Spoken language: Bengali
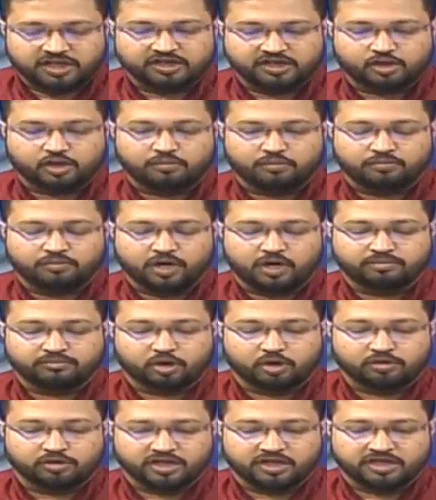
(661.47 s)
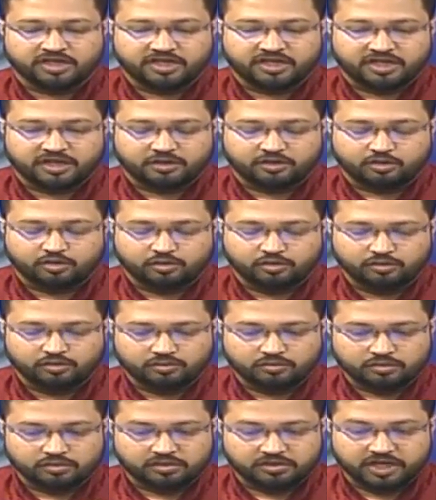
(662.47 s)
সম্ভব তত তাড়াতাড়ি কিন্তু
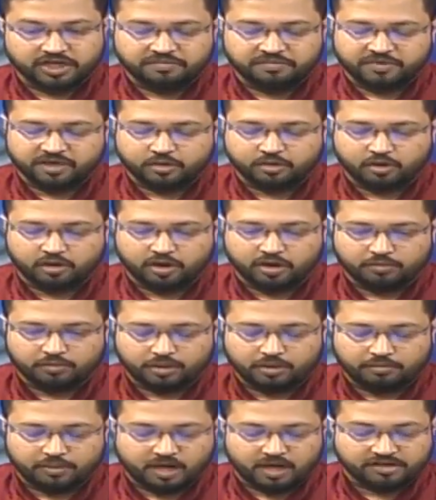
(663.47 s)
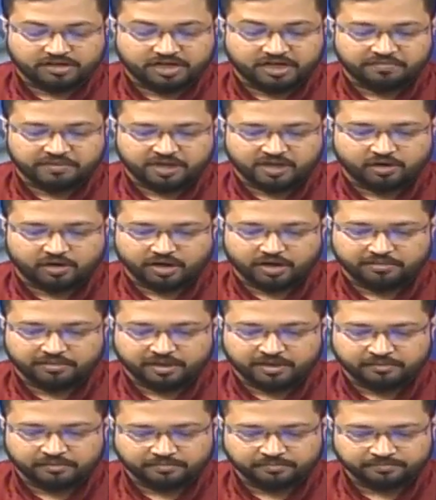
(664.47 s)
ট্রিটমেন্ট করা ট্রিটমেন্ট মানে করাবেন
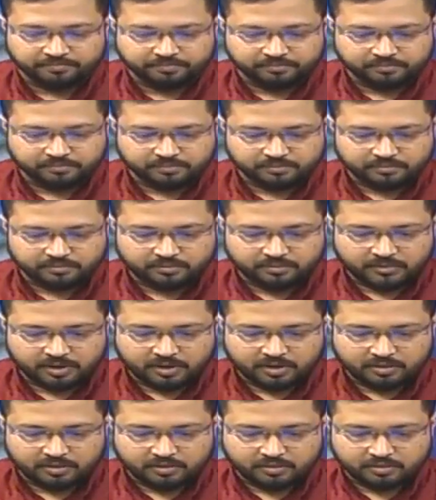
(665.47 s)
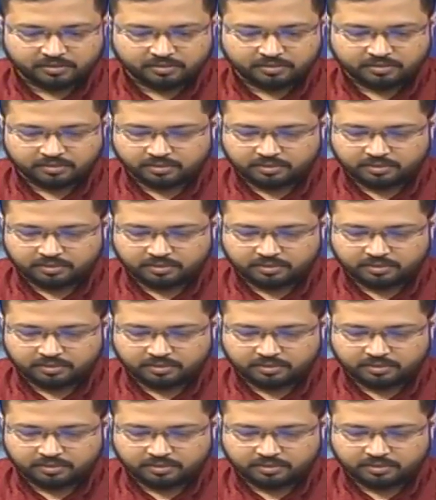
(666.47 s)
ওকে ওকে ওকে